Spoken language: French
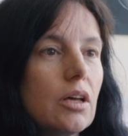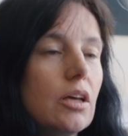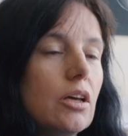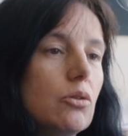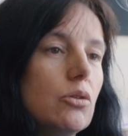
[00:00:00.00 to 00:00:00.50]

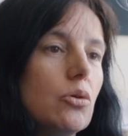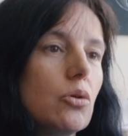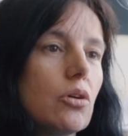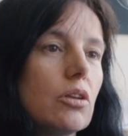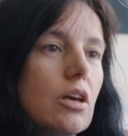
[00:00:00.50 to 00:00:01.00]
et le
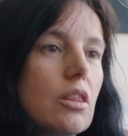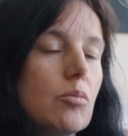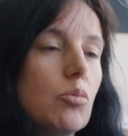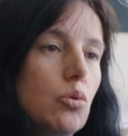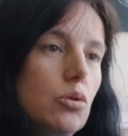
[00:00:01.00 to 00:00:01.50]
néocortex est
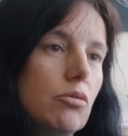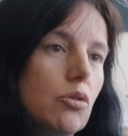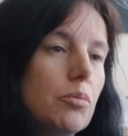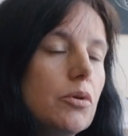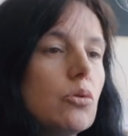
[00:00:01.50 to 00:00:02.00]
beaucoup
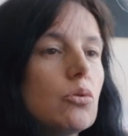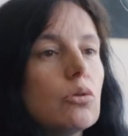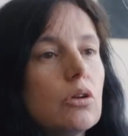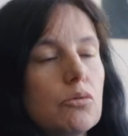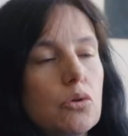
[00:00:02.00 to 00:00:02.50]
développé au cours
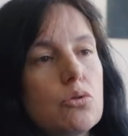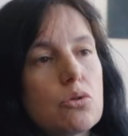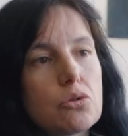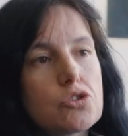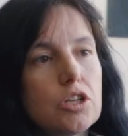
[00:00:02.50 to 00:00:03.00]
de
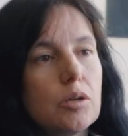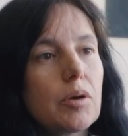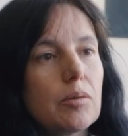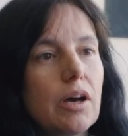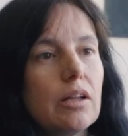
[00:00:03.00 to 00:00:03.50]
l'évolution chez les
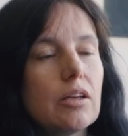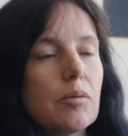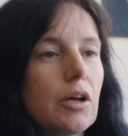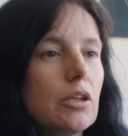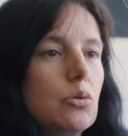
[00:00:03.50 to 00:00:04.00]
primates et en
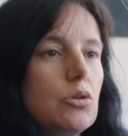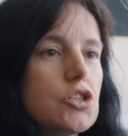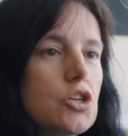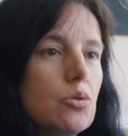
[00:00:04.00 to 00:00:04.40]
particulier chez